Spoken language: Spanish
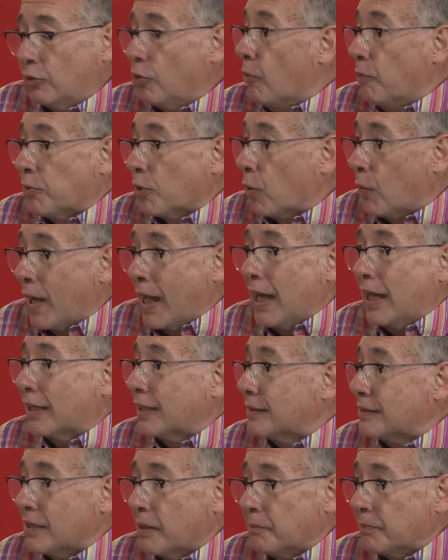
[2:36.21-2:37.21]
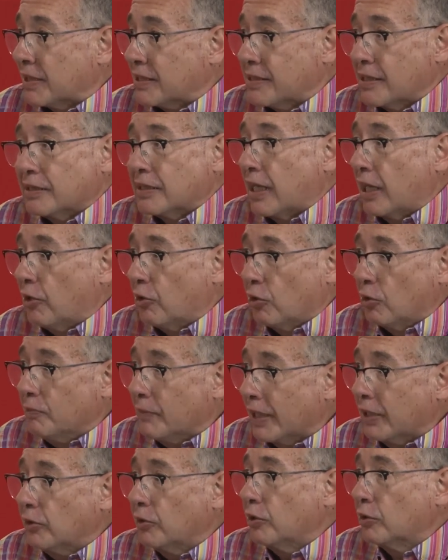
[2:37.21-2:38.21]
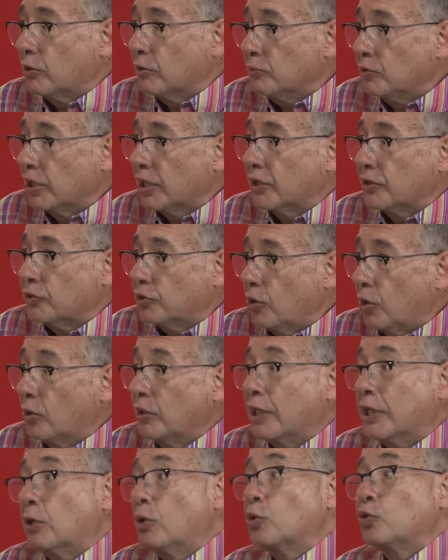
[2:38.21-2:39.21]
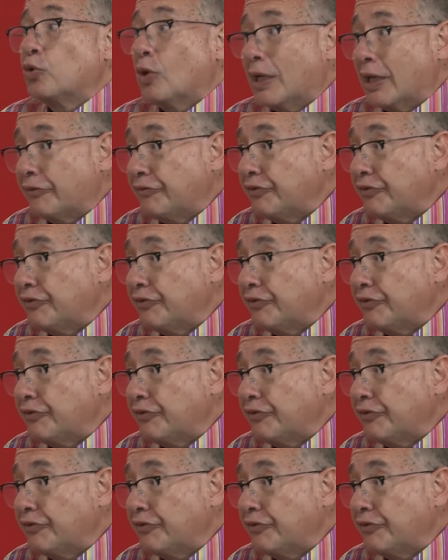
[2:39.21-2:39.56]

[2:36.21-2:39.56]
comprobadas que se han presentado a los medios de comunicación, incluso a la